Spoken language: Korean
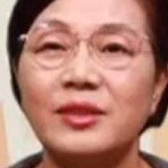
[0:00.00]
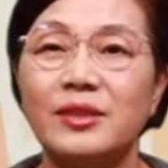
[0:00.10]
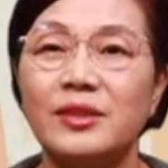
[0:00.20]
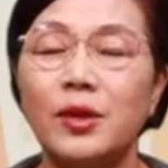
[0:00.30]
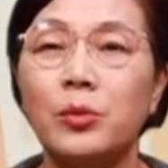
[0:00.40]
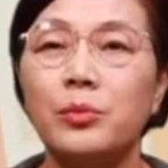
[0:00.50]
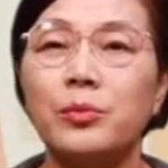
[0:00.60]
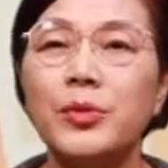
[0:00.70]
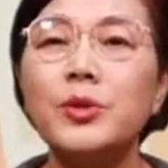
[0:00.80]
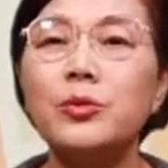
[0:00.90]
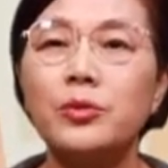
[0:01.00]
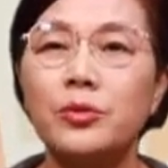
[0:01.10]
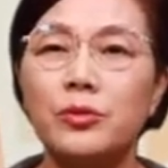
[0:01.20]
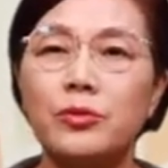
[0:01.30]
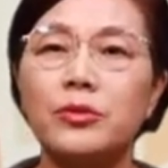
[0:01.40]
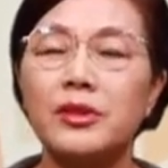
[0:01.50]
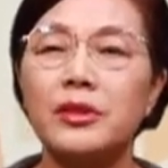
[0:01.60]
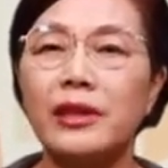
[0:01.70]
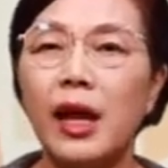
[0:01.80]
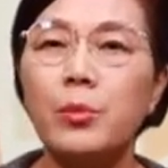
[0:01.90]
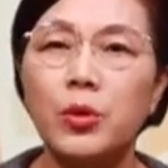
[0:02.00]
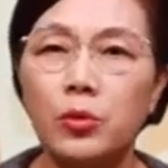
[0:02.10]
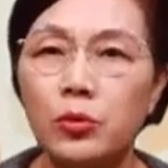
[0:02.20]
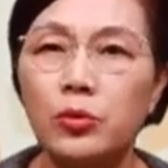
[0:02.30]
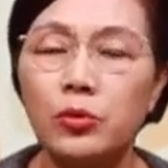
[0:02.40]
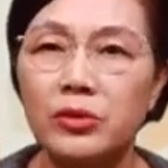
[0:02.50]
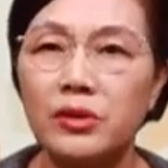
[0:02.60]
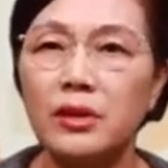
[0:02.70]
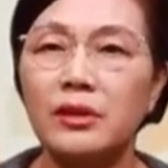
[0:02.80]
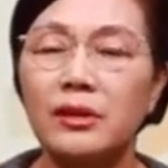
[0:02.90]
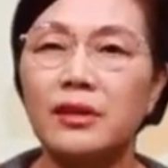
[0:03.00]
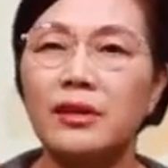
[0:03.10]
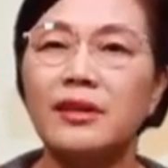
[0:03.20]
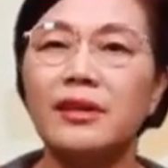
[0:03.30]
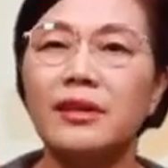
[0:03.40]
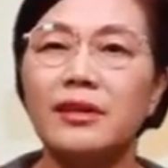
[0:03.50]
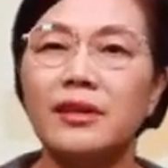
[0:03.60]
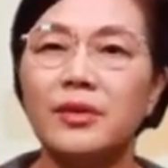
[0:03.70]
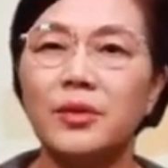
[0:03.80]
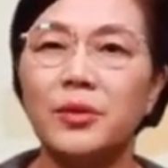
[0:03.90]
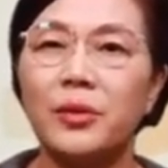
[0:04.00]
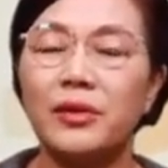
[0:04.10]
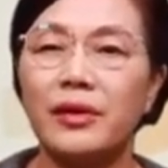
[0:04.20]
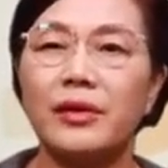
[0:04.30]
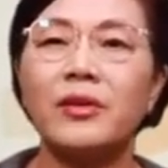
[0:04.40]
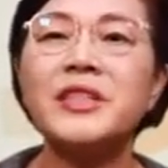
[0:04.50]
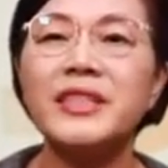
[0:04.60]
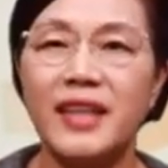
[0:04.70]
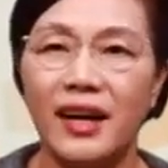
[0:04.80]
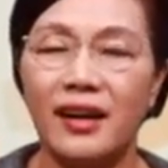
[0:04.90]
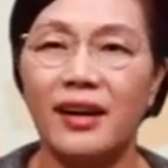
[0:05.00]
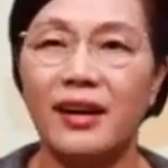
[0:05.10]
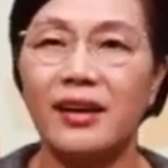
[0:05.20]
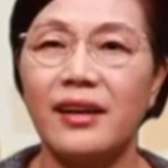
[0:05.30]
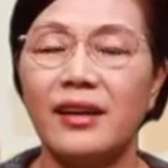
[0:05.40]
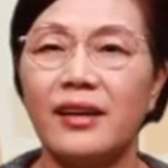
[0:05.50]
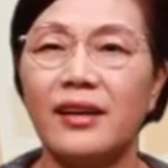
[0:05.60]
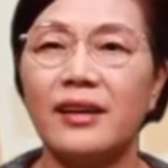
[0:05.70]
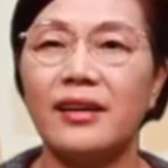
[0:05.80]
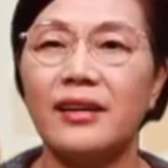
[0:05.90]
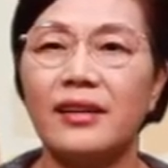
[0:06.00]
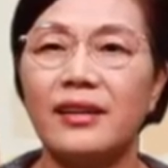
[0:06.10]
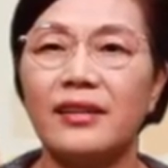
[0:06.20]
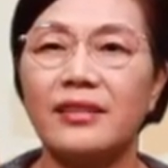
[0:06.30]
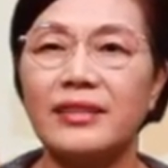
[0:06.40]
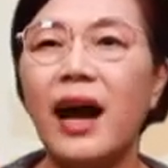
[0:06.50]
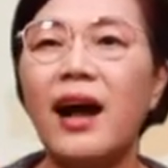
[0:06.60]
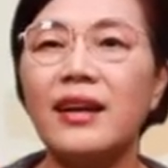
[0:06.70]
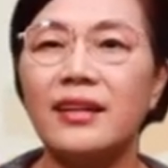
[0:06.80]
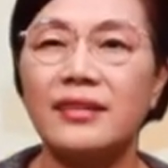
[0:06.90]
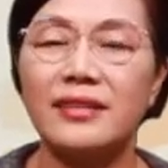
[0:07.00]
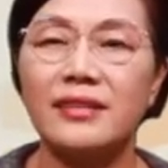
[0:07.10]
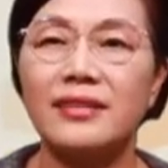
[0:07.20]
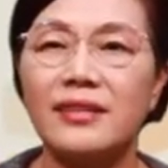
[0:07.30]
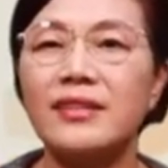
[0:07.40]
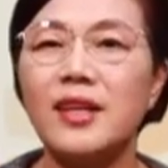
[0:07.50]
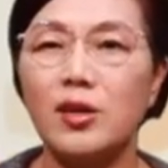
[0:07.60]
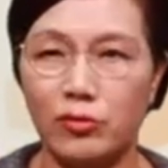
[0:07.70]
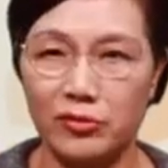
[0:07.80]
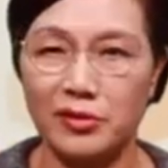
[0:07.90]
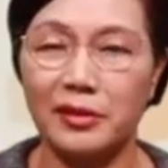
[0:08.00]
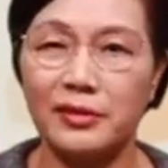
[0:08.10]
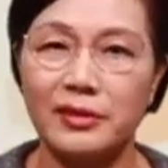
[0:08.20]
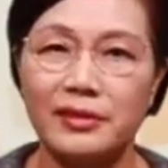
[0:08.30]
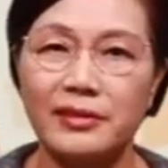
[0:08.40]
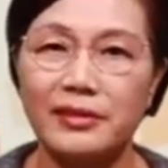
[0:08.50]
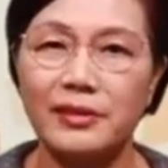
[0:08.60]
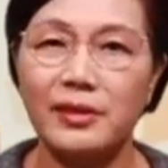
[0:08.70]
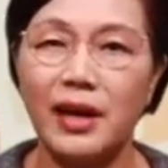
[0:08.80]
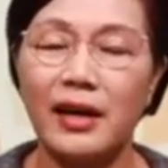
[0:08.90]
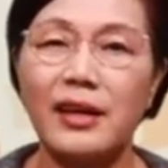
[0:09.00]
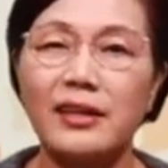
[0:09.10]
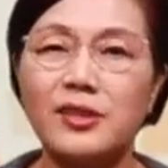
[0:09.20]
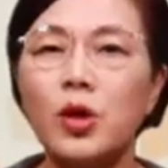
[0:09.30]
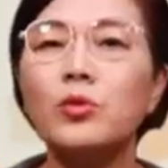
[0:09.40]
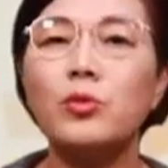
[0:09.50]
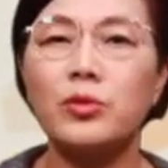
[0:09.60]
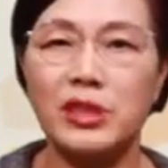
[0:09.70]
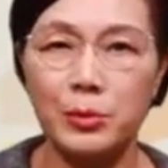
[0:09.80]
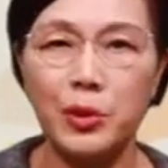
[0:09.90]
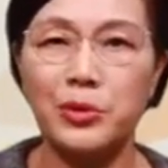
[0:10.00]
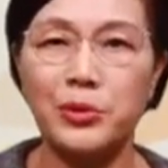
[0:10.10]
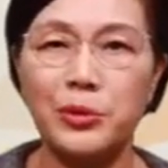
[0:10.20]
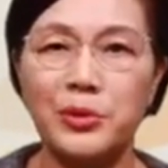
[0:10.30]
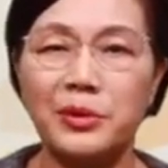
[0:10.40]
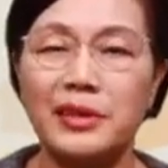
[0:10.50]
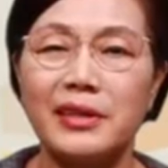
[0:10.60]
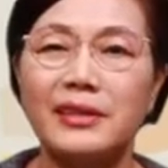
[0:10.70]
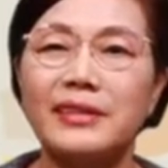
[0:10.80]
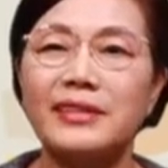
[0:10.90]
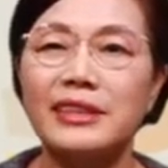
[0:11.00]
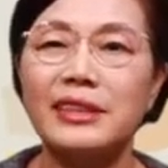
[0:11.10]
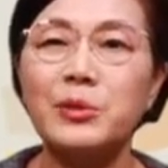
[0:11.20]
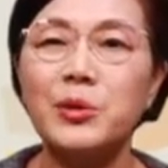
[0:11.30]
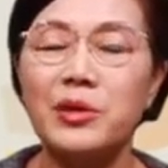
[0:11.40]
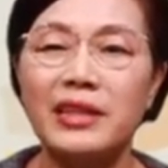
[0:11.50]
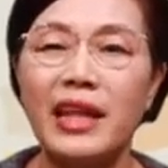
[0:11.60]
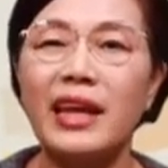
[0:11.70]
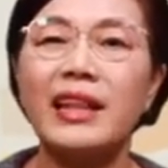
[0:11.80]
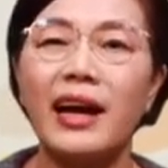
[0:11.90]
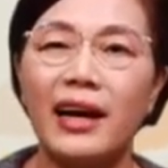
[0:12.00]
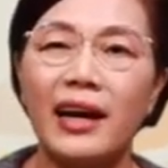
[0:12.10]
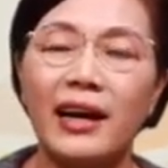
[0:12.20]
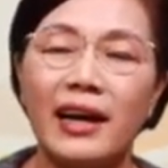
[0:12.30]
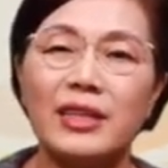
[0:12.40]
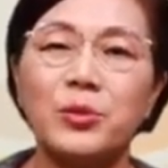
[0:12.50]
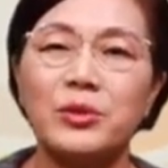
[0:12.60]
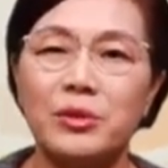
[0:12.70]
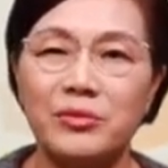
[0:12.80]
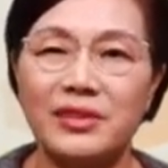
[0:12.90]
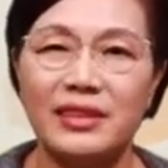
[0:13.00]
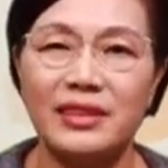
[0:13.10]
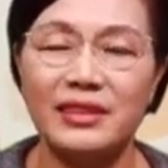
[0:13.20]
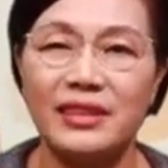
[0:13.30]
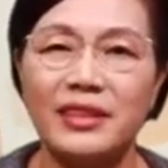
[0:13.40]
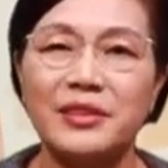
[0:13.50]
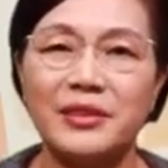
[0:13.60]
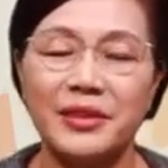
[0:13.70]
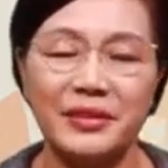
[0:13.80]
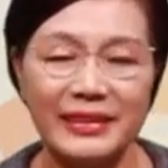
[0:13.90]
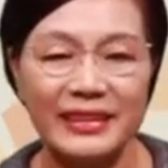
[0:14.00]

영, 미국 국적, 대한민국 국적, 어, 또 러시아, 어, 사할린 그 러시아 국적, 하나는 천국 시민권으로서 어, 시민권이 네 개나 아, 가지고 있는 분이 계셨어요.